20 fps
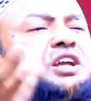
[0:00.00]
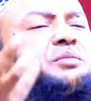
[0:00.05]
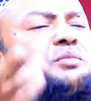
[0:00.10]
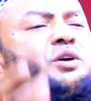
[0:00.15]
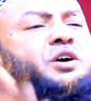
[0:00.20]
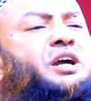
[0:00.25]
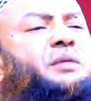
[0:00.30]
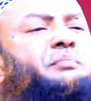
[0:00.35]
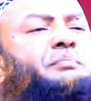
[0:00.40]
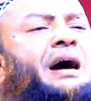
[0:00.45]

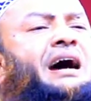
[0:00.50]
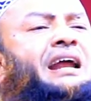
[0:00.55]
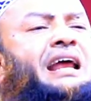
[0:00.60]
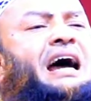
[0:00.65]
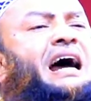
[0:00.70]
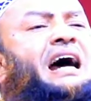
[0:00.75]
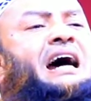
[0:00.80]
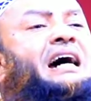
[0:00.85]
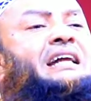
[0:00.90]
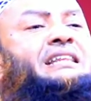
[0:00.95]
বিনিময়ে
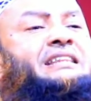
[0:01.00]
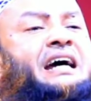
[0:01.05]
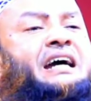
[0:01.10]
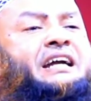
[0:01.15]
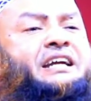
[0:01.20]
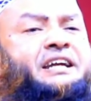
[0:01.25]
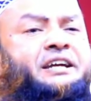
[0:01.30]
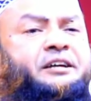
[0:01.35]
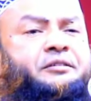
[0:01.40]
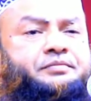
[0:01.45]
ভাড়া
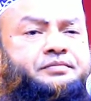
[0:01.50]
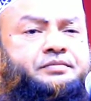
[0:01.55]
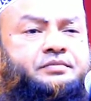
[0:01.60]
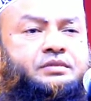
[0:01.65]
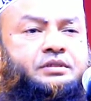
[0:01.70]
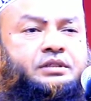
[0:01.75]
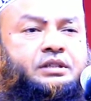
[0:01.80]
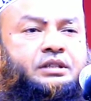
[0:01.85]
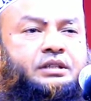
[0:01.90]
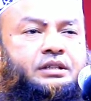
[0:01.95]
থাকে
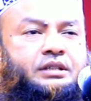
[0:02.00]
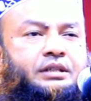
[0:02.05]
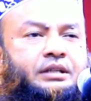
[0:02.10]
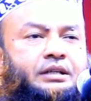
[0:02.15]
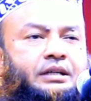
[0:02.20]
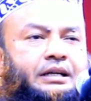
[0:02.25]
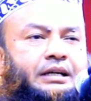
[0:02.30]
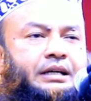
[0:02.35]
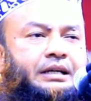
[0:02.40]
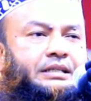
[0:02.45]

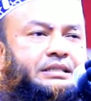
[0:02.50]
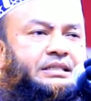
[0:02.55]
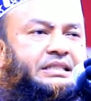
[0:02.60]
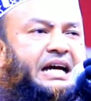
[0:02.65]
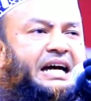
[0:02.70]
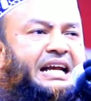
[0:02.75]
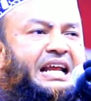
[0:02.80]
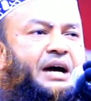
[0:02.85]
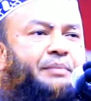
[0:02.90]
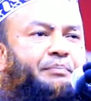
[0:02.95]

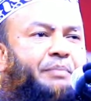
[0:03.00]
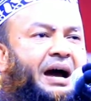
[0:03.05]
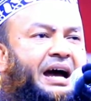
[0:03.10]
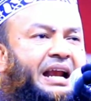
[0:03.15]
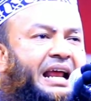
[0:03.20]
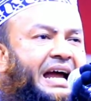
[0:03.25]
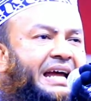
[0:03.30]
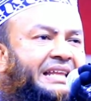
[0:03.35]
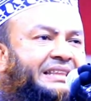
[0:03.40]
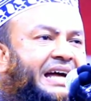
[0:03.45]
যারা
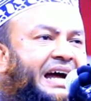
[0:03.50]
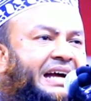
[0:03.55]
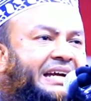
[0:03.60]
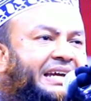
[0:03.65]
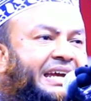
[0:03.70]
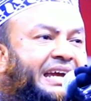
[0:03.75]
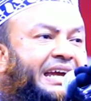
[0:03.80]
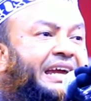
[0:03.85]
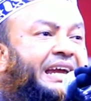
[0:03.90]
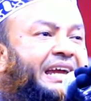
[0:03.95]
ভাড়ায়
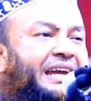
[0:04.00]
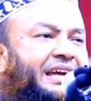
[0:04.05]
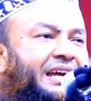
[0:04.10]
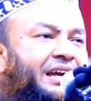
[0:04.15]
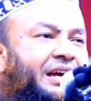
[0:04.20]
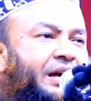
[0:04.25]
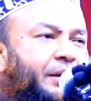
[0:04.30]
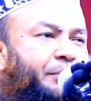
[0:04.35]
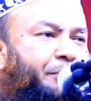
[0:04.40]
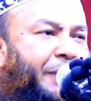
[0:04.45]
থাকে
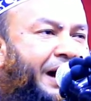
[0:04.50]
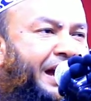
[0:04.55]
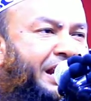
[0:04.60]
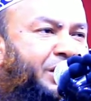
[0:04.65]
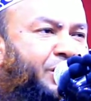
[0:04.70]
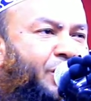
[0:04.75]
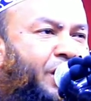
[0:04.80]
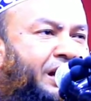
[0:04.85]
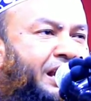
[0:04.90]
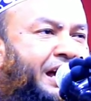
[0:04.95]

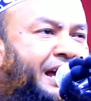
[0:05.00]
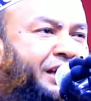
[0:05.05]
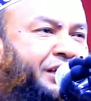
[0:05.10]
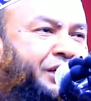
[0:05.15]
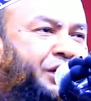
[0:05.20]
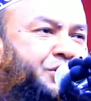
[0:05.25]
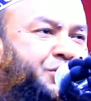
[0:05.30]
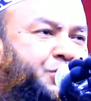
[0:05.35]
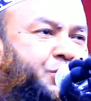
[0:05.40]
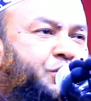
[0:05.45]
বাড়িওয়ালার
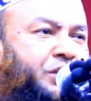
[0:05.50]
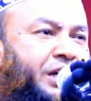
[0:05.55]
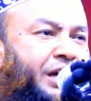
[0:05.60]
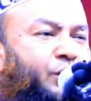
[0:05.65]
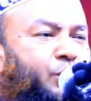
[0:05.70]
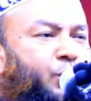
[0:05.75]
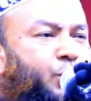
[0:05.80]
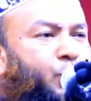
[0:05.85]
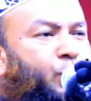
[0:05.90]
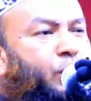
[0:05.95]
কিছু
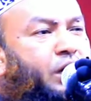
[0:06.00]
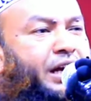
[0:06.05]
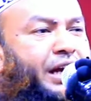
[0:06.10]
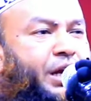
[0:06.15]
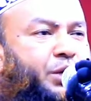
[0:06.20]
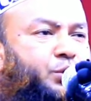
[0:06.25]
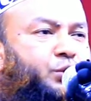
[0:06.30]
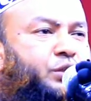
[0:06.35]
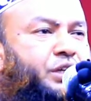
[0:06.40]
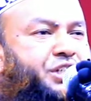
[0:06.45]
রুল
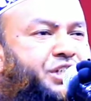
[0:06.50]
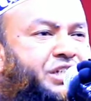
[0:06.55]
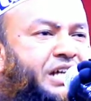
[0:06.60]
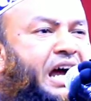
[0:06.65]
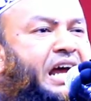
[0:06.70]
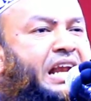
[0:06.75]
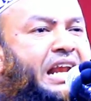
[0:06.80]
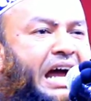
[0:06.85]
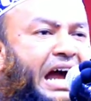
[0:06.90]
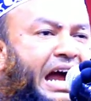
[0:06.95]

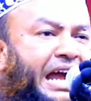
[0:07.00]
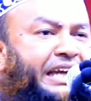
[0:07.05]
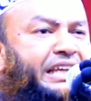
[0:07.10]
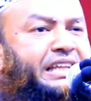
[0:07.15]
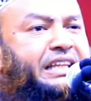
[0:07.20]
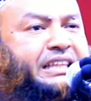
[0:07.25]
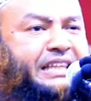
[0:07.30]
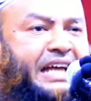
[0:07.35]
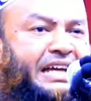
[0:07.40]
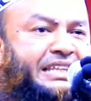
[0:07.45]
রেগুলেশন
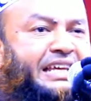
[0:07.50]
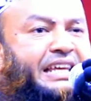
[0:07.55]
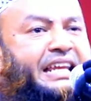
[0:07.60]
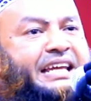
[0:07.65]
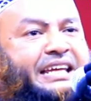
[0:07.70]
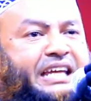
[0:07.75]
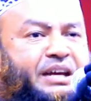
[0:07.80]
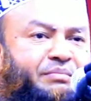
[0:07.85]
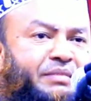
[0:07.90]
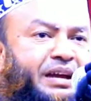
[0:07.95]
আইন
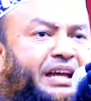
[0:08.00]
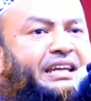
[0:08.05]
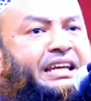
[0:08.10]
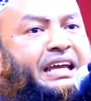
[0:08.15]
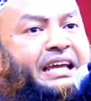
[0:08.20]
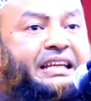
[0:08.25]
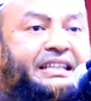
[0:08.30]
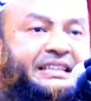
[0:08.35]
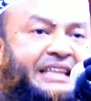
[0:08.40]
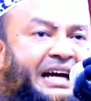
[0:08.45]
তাদেরকে
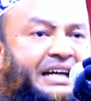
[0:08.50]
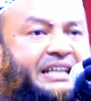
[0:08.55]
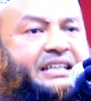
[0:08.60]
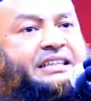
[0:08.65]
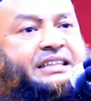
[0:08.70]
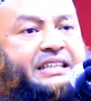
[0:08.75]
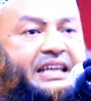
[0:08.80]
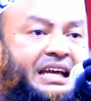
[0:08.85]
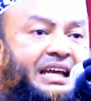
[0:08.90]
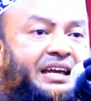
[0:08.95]
মেনে
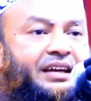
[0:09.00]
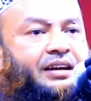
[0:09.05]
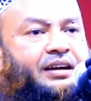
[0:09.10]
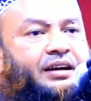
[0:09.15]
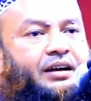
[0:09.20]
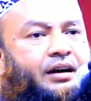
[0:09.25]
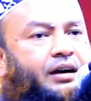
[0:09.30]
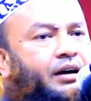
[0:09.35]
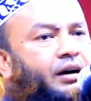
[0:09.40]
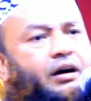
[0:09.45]
থাকতে
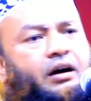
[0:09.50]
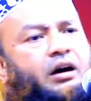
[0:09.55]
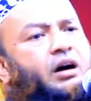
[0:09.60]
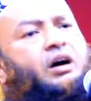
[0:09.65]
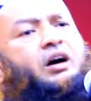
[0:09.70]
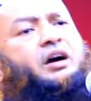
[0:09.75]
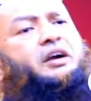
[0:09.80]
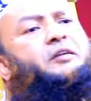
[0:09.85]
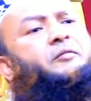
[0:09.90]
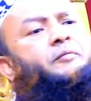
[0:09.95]

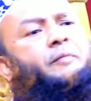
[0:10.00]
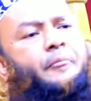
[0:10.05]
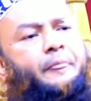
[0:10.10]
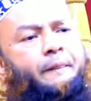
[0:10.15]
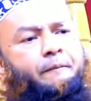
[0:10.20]
হয়